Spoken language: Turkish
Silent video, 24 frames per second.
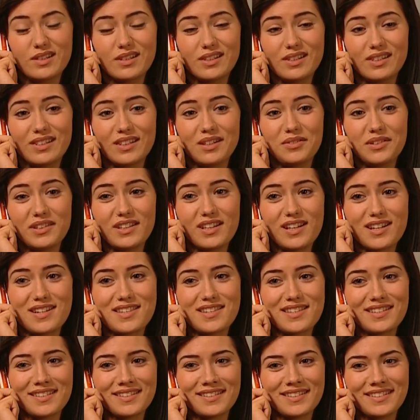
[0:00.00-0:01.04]
Ay
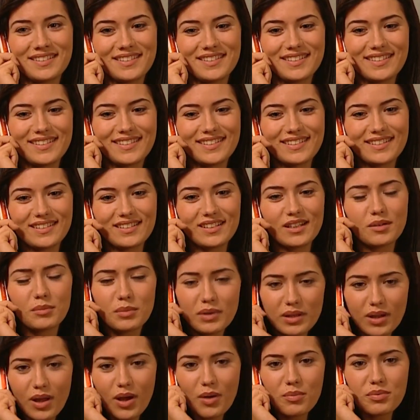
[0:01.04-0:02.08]
affedersin.
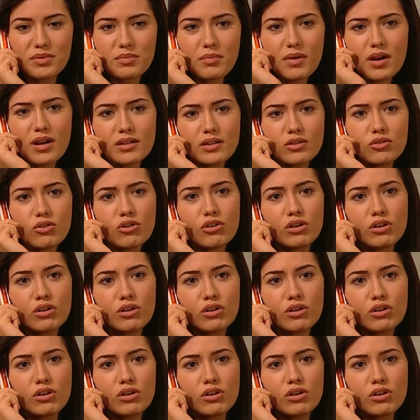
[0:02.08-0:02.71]
Ama ne yapayım aynen